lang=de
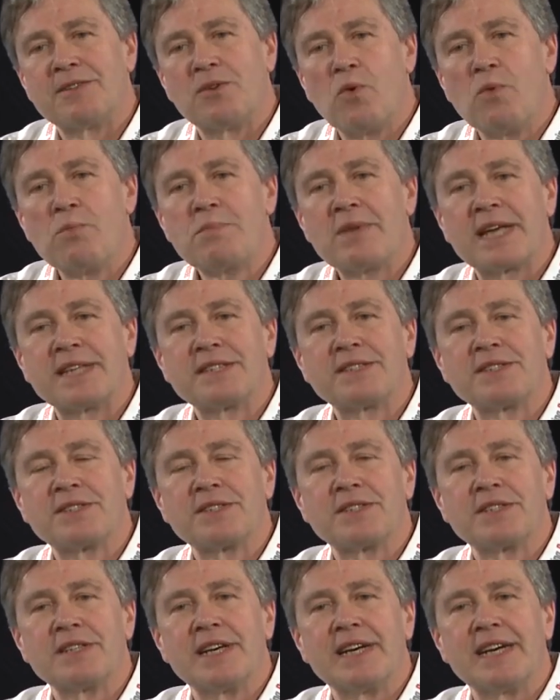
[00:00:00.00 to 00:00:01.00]
Um
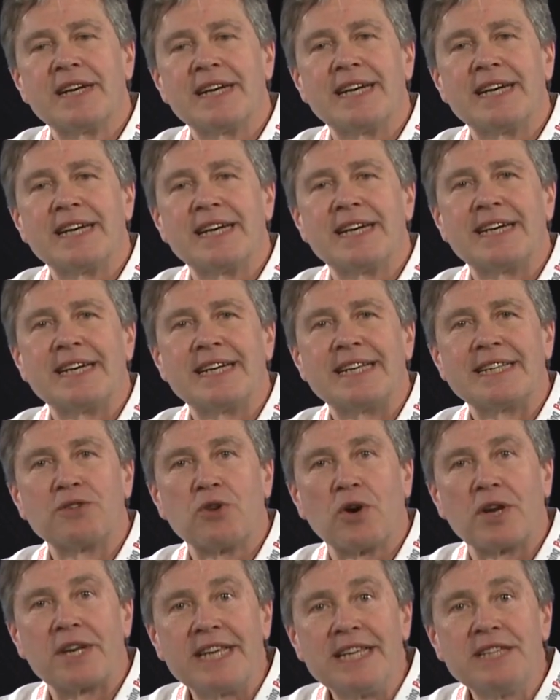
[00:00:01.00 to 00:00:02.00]
jetzt äh,
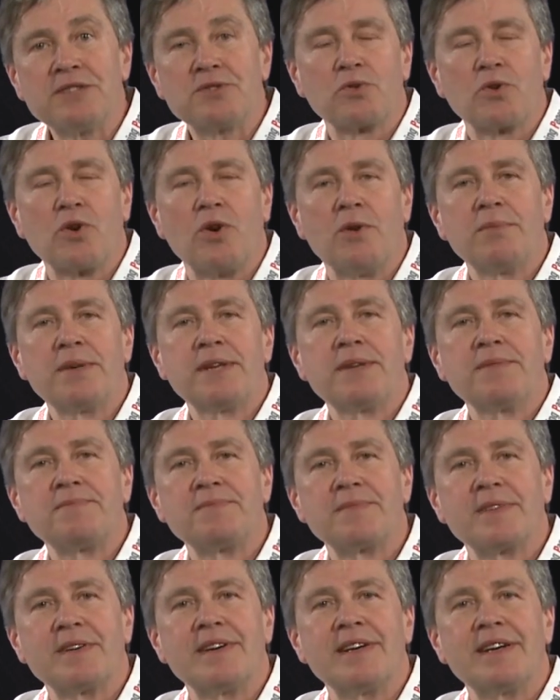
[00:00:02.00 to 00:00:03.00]
dorthin zu kommen,
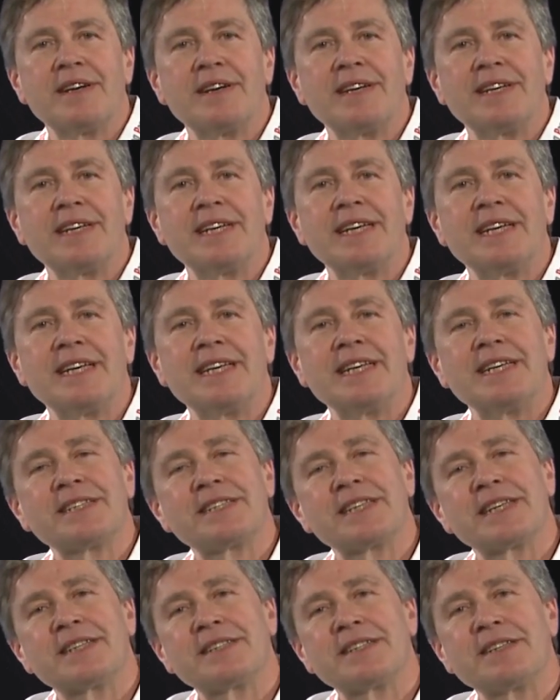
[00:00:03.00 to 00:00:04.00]

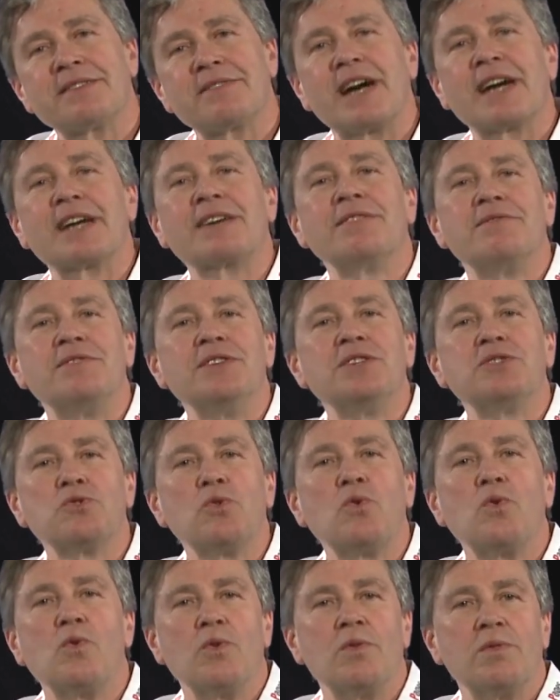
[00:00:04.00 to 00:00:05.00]
ist jetzt die Frage,
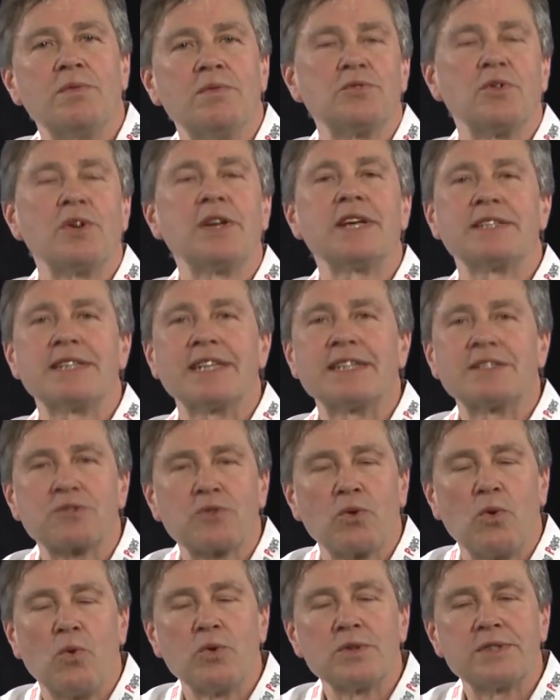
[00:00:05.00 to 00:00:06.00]
wieso soll das
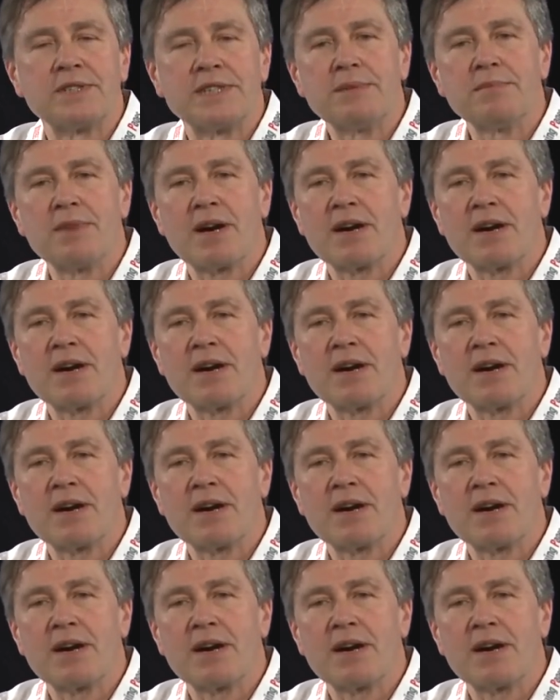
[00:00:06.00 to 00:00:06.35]
jetzt groß Sinn